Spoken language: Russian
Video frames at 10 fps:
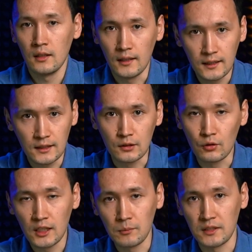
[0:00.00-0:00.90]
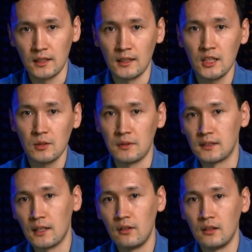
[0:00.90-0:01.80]
Эти и другие персонажи
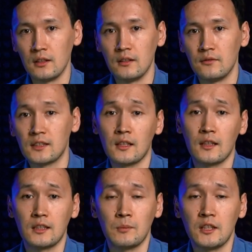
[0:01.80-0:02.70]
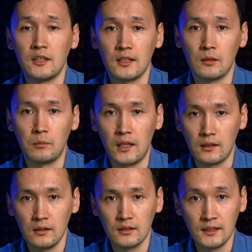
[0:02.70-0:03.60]
представлены в нескольких тематических
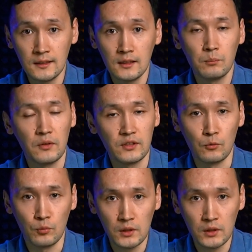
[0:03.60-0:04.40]
парках Disney по всему